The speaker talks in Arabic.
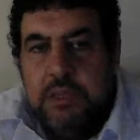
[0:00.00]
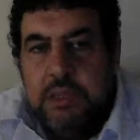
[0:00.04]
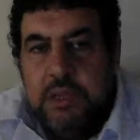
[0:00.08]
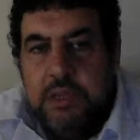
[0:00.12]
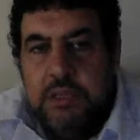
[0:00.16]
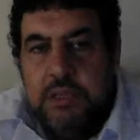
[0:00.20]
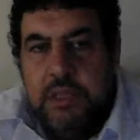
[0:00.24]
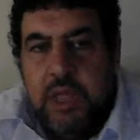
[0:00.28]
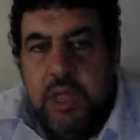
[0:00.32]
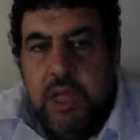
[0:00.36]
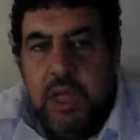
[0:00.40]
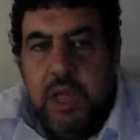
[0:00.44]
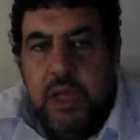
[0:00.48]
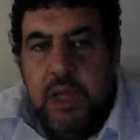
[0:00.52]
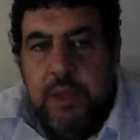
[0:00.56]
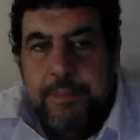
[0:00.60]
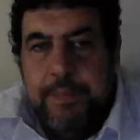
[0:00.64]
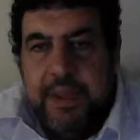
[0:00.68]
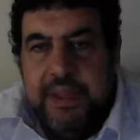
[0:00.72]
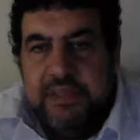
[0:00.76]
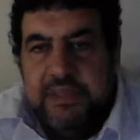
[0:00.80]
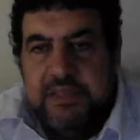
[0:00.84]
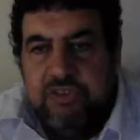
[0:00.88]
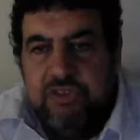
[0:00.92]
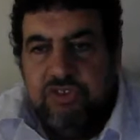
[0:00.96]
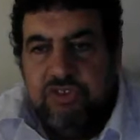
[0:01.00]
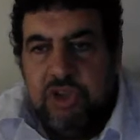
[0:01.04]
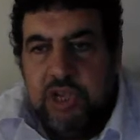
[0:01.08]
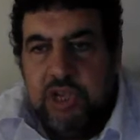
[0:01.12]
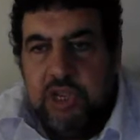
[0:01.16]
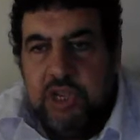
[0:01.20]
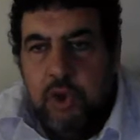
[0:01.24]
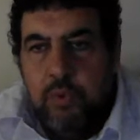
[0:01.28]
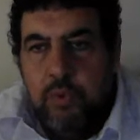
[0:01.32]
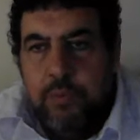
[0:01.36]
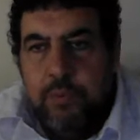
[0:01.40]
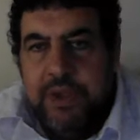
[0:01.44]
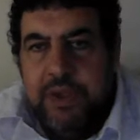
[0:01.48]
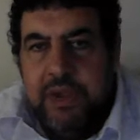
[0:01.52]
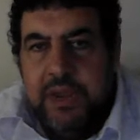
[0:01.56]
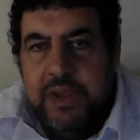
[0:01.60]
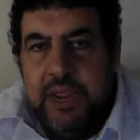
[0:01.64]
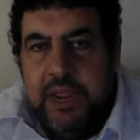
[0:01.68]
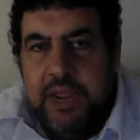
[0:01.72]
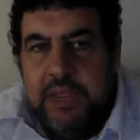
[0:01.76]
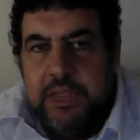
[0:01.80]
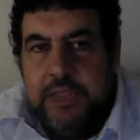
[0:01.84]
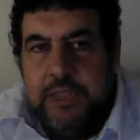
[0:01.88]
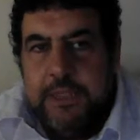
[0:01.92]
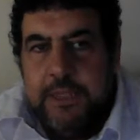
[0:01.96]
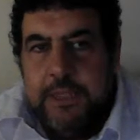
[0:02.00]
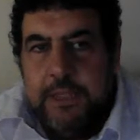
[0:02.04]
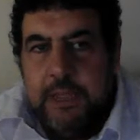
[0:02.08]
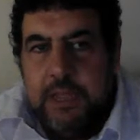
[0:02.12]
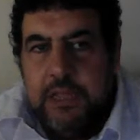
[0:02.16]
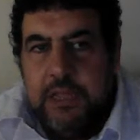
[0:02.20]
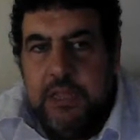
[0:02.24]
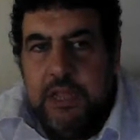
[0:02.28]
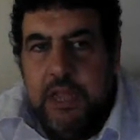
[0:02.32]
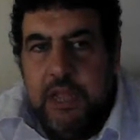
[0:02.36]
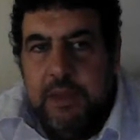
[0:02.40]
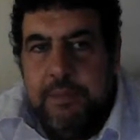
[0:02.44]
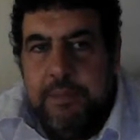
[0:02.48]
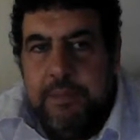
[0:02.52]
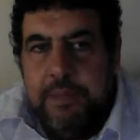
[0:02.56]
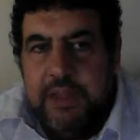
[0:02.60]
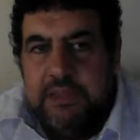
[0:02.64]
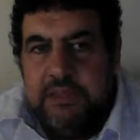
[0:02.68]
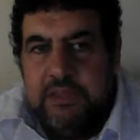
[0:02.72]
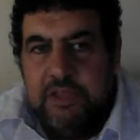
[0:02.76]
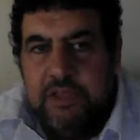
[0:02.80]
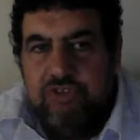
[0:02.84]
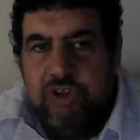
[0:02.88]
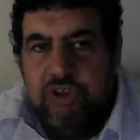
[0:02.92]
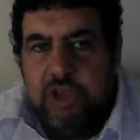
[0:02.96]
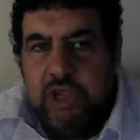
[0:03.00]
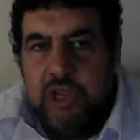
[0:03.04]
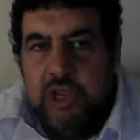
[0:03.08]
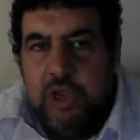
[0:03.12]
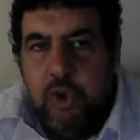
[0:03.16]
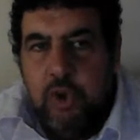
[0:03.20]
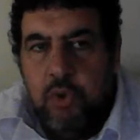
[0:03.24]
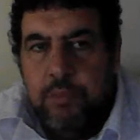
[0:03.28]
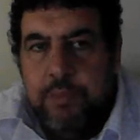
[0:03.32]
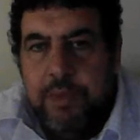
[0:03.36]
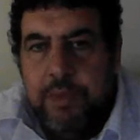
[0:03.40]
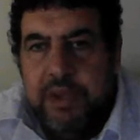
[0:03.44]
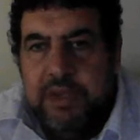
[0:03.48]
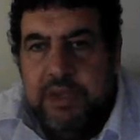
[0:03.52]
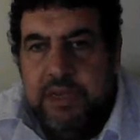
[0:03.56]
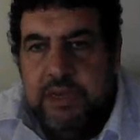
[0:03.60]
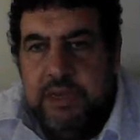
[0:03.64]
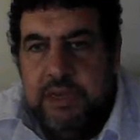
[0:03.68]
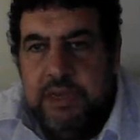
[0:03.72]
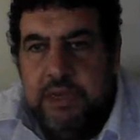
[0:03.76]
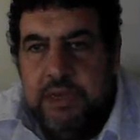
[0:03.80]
قضاء 14 يوما خارج قضاء 14 يوما